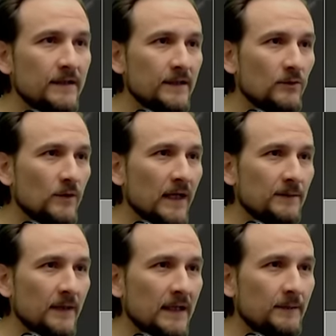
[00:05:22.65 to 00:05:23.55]
Ich gucke
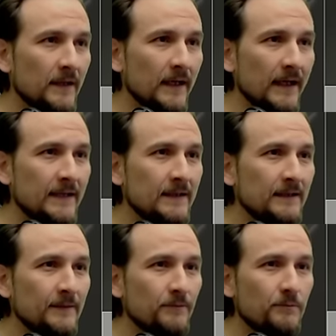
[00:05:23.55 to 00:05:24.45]
gerade mal eben rein.
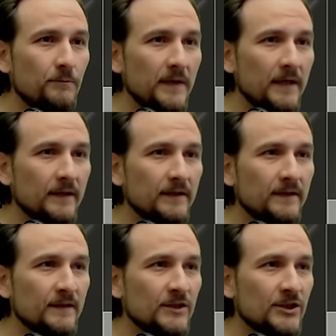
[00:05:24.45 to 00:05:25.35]

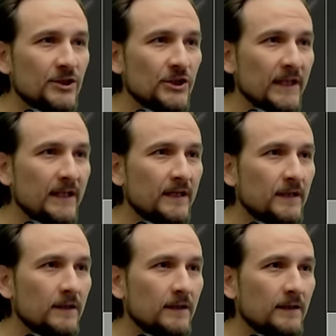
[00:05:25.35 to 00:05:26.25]
Meeresjig.
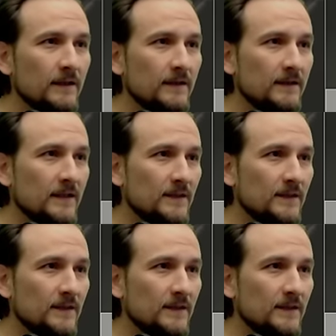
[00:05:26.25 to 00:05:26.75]
Das